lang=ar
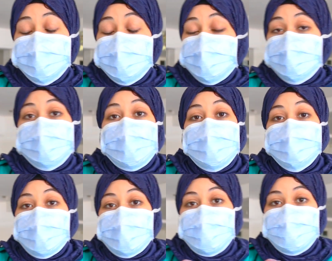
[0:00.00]

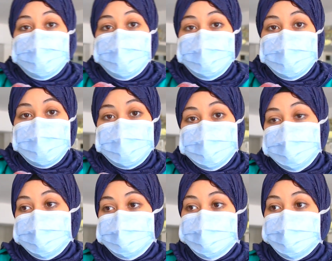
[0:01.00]
التعليمات آه، الاحترازيه اللي
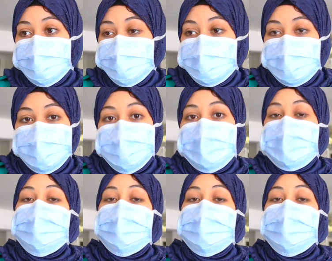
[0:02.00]
عطاتهم السلطات